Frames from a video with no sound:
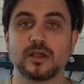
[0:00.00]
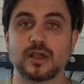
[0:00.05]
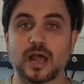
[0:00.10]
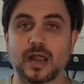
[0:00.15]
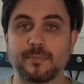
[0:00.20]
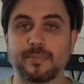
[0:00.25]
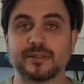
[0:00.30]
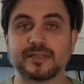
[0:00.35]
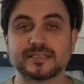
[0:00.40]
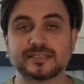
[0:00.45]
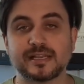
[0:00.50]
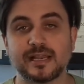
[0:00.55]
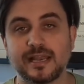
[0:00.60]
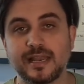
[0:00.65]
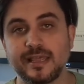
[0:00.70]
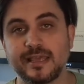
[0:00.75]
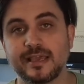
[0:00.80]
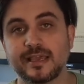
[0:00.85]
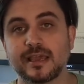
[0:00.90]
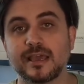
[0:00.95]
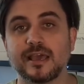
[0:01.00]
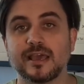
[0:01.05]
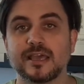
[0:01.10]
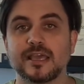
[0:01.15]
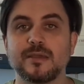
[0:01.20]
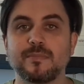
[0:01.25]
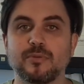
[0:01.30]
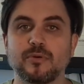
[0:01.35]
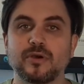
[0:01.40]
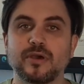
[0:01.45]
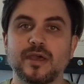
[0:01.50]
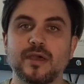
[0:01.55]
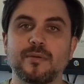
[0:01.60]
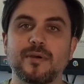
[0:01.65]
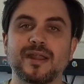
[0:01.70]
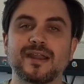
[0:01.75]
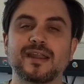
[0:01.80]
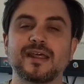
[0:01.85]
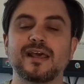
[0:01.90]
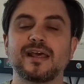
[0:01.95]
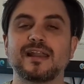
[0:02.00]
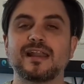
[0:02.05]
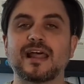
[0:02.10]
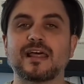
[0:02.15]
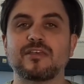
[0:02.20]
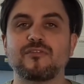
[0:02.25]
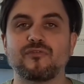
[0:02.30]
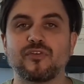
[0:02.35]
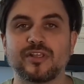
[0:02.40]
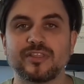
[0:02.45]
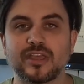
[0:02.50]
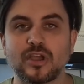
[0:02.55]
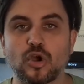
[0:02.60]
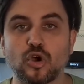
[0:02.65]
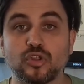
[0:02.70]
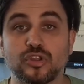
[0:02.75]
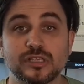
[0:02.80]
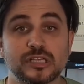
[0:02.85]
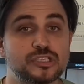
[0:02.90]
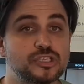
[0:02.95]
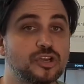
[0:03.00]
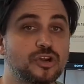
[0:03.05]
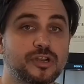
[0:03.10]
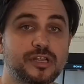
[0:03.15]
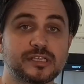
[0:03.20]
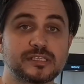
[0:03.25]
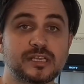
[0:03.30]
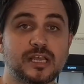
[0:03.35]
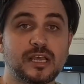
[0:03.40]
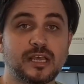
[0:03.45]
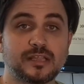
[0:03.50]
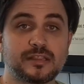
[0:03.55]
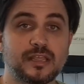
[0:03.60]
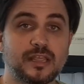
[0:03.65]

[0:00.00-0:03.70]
apretás el link y podés ver las diferentes condiciones